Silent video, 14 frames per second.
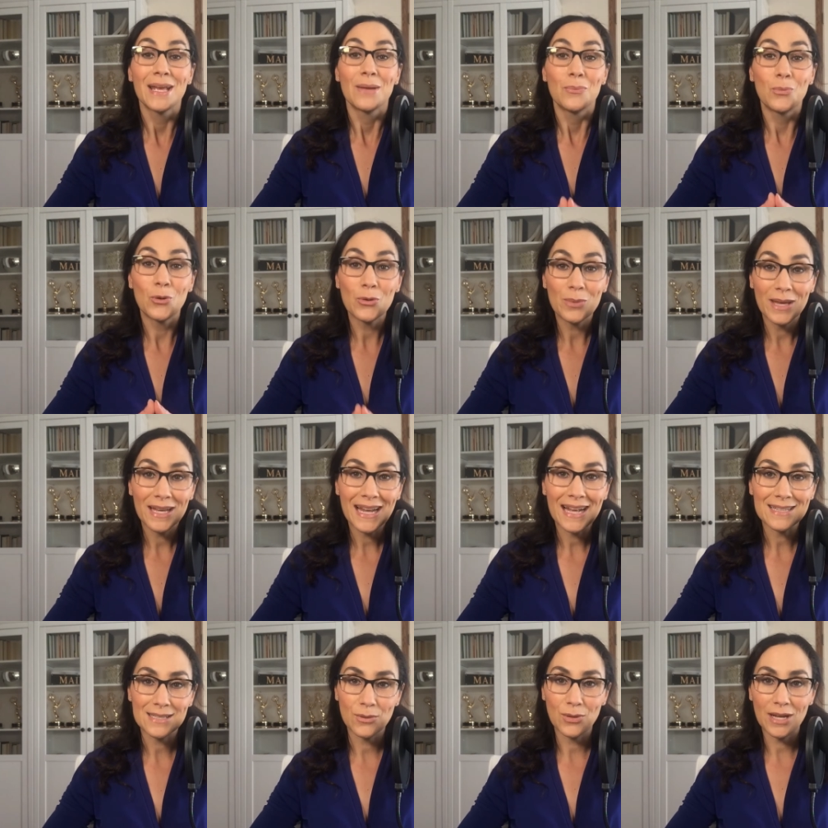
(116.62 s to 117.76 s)
Muy bien,
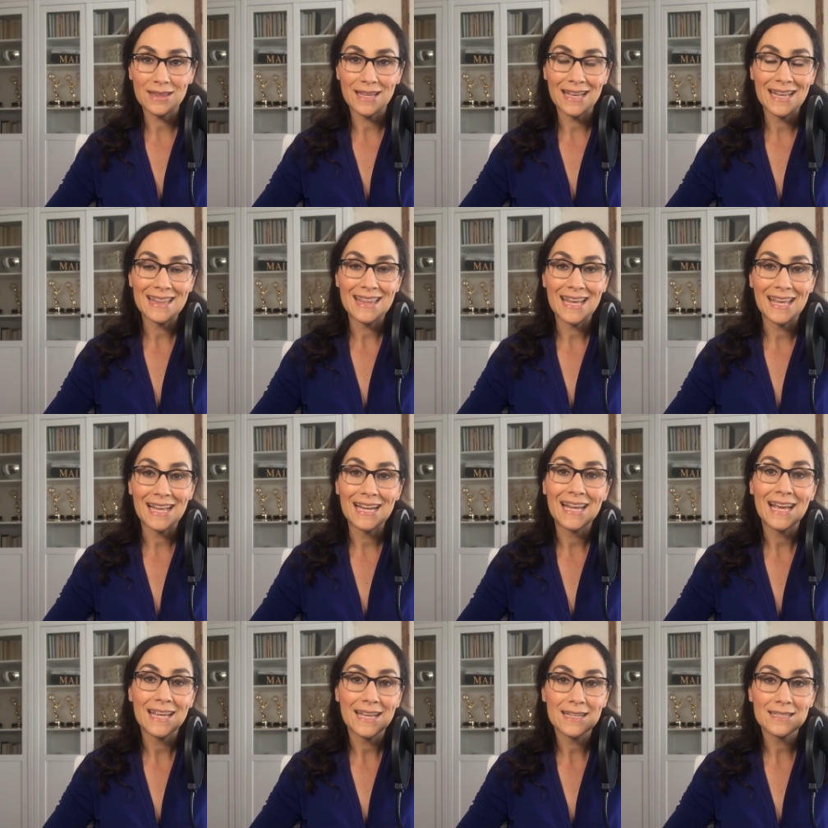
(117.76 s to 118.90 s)
asegúrate de que le
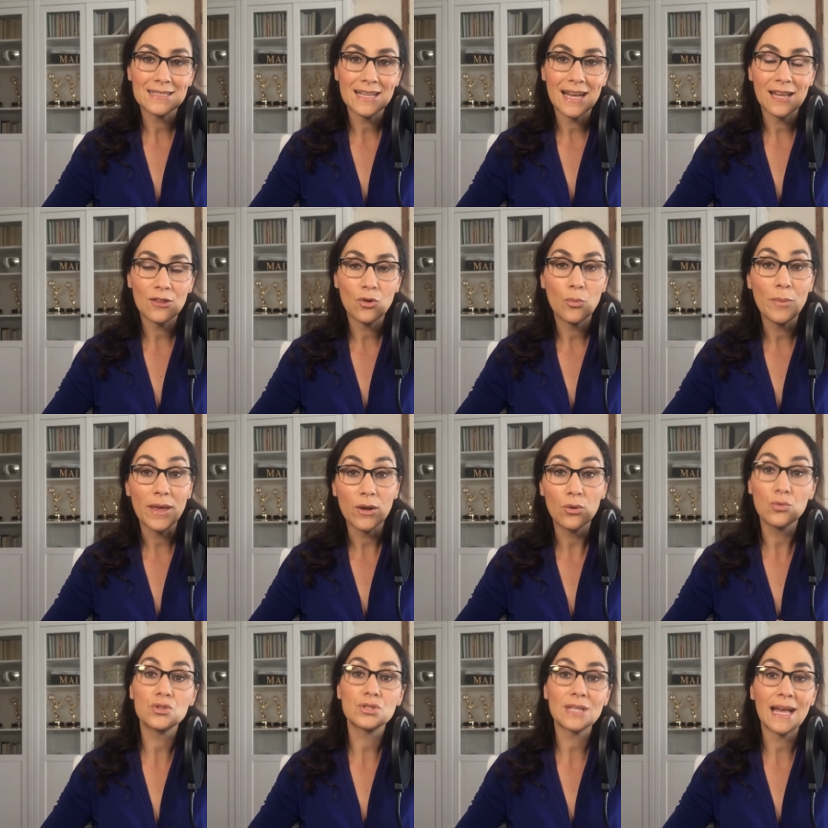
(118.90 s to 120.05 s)
hayas dado me
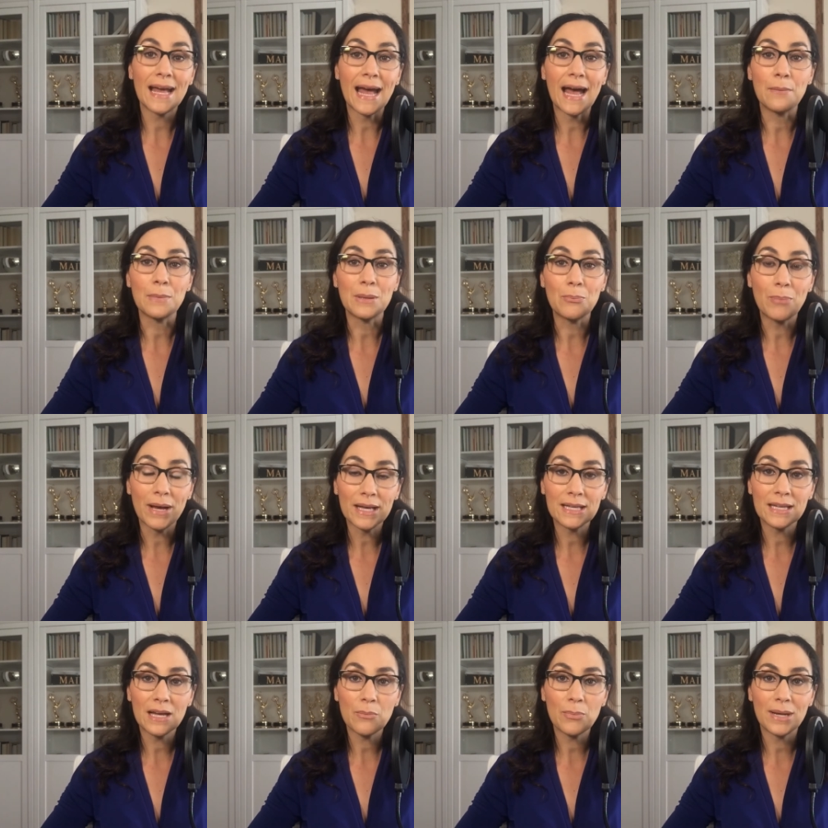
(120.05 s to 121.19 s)
gusta a mi
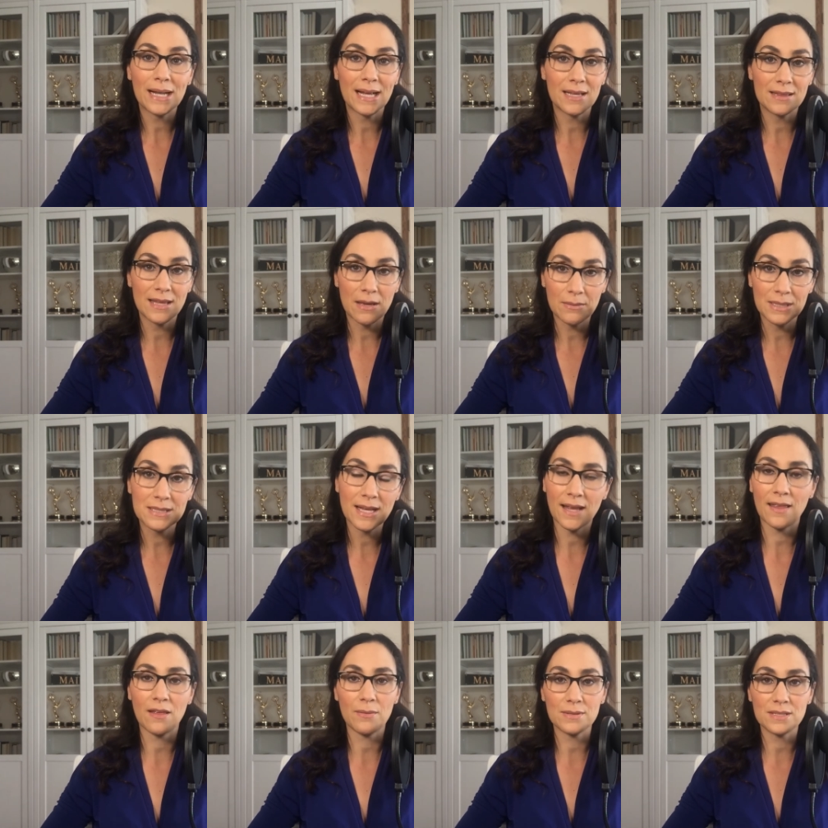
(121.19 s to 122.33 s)
página para que te avise
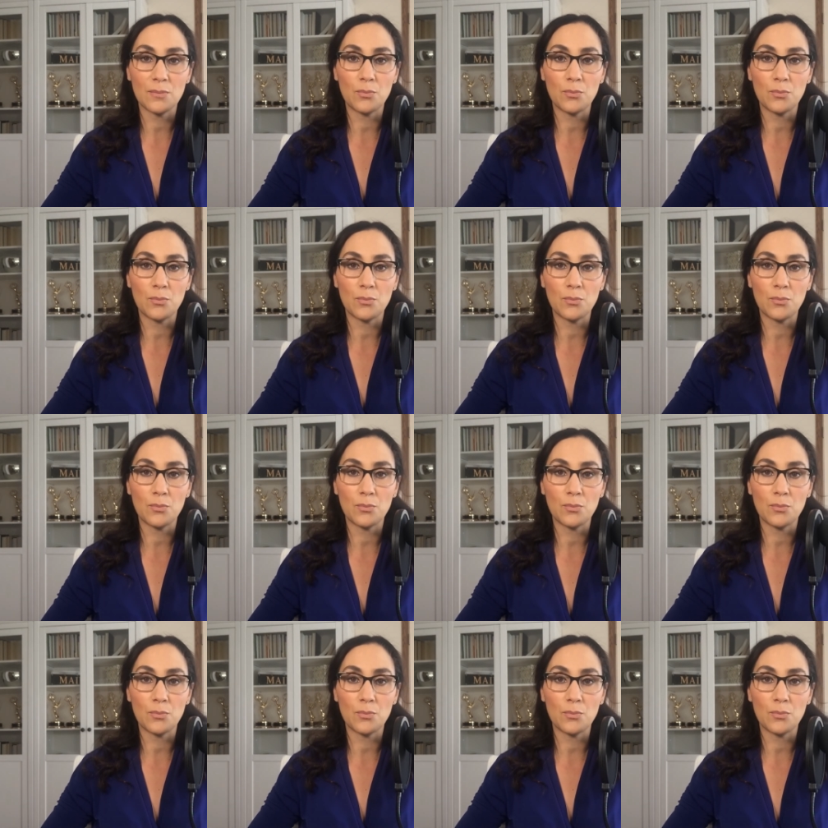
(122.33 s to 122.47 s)
cada vez que